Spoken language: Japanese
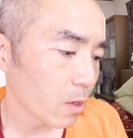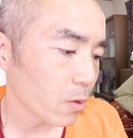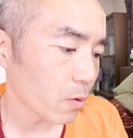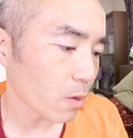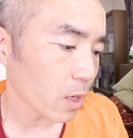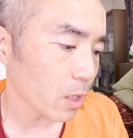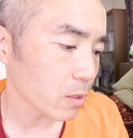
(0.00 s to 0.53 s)

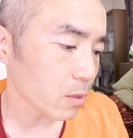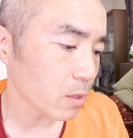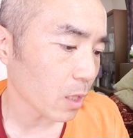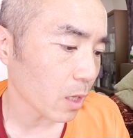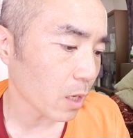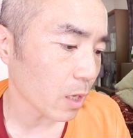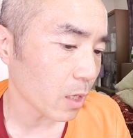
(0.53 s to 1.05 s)
尿回数
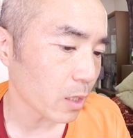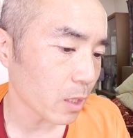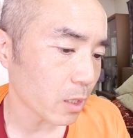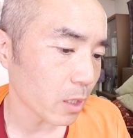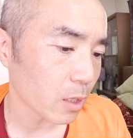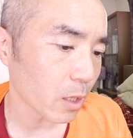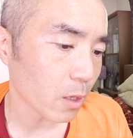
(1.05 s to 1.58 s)
7回出
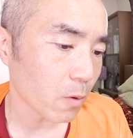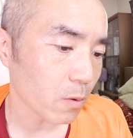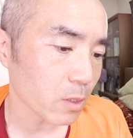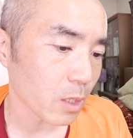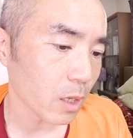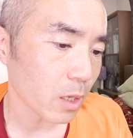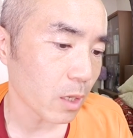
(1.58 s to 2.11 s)
てて、濃
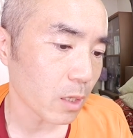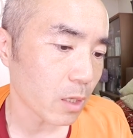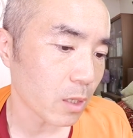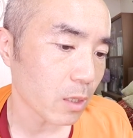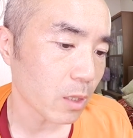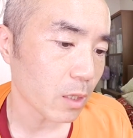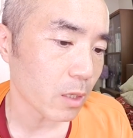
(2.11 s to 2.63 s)
さ平
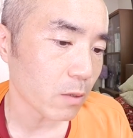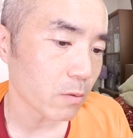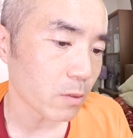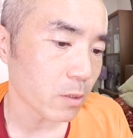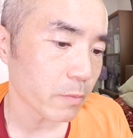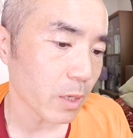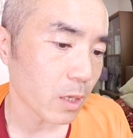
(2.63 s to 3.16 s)
均的
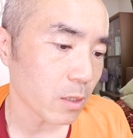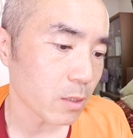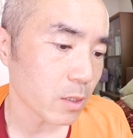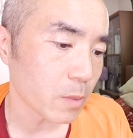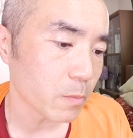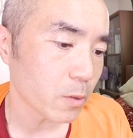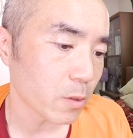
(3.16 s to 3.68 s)
薄め完
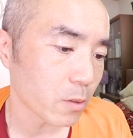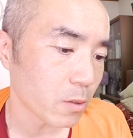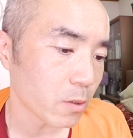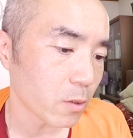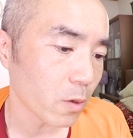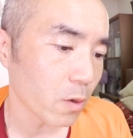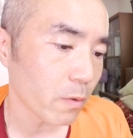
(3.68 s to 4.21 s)
全無色、
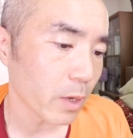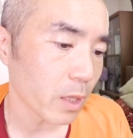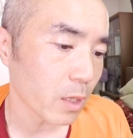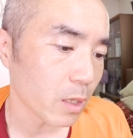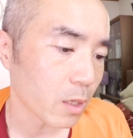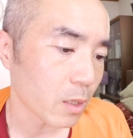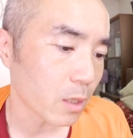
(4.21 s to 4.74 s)
量は
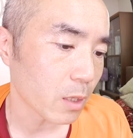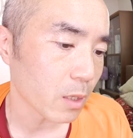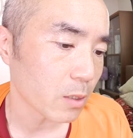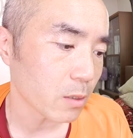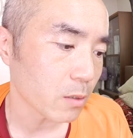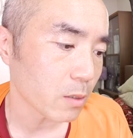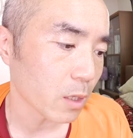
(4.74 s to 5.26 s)
平均
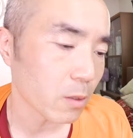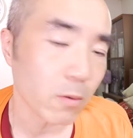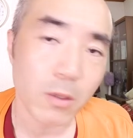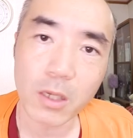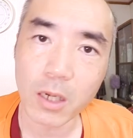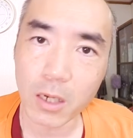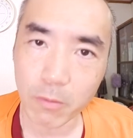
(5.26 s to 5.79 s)
的少ない
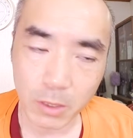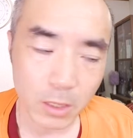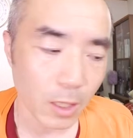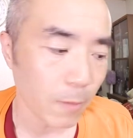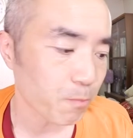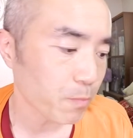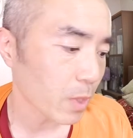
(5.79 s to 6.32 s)
時がありまし
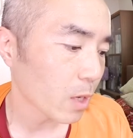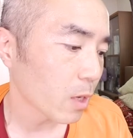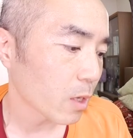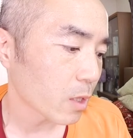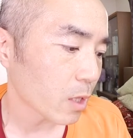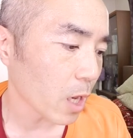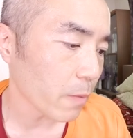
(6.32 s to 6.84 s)
た。
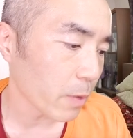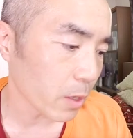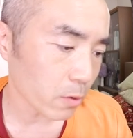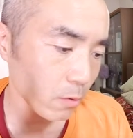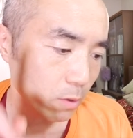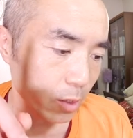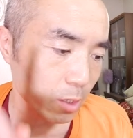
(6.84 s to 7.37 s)
大
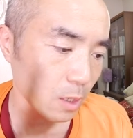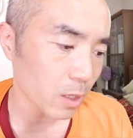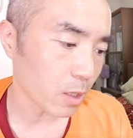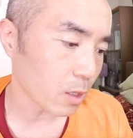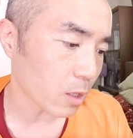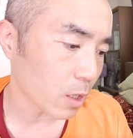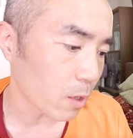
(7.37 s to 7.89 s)
今日1回
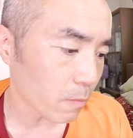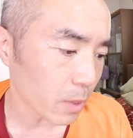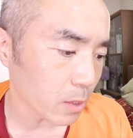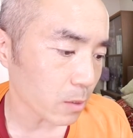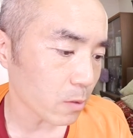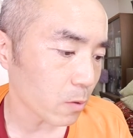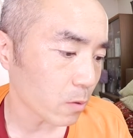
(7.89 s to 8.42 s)
出てま
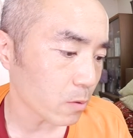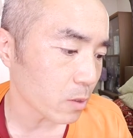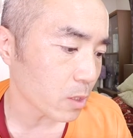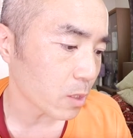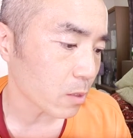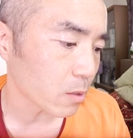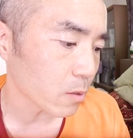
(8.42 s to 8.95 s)
す。翌
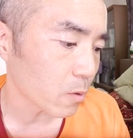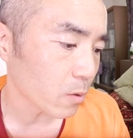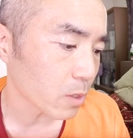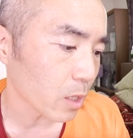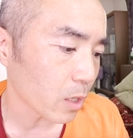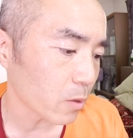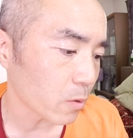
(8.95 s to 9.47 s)
日午
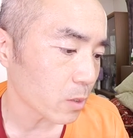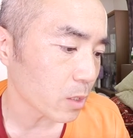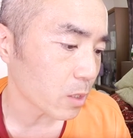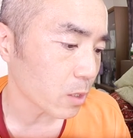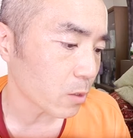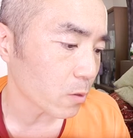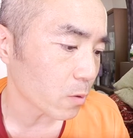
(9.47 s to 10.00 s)
前4時
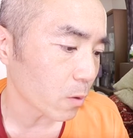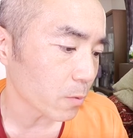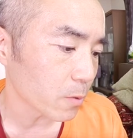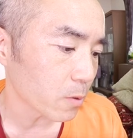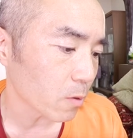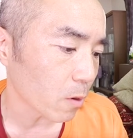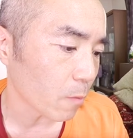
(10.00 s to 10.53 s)
25
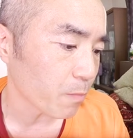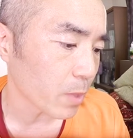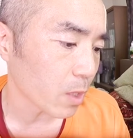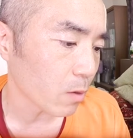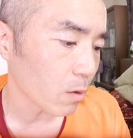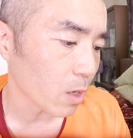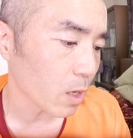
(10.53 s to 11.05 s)
分頃、
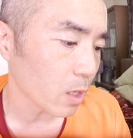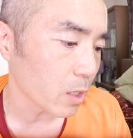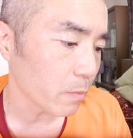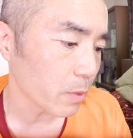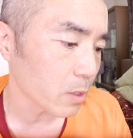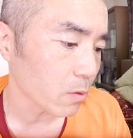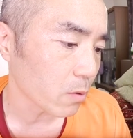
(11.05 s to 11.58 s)
色カニ
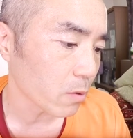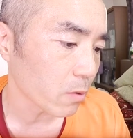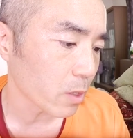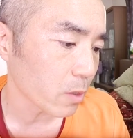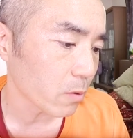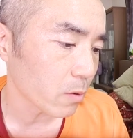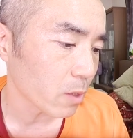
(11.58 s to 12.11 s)
味噌寄
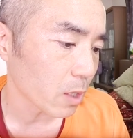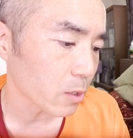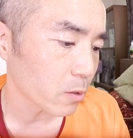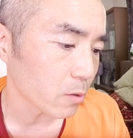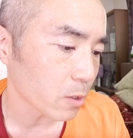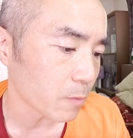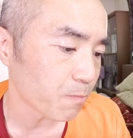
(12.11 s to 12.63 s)
りの褐
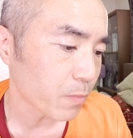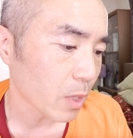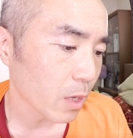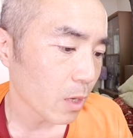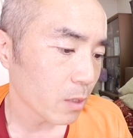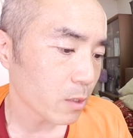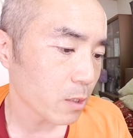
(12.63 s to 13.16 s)
色。
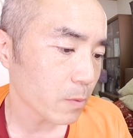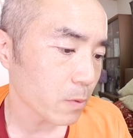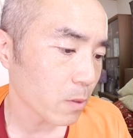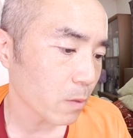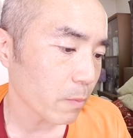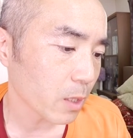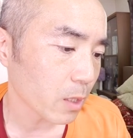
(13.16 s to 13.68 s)
チューブ
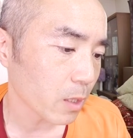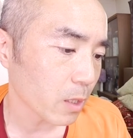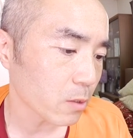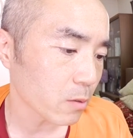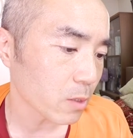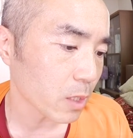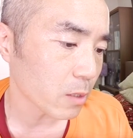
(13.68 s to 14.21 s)
とバナナ
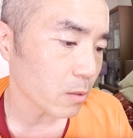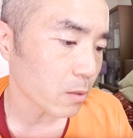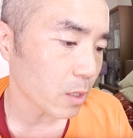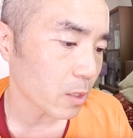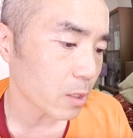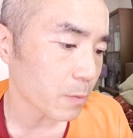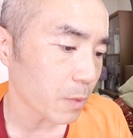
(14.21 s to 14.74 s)
状30
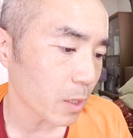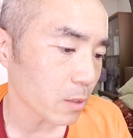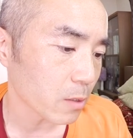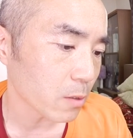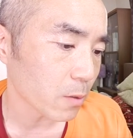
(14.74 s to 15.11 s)
センチプラス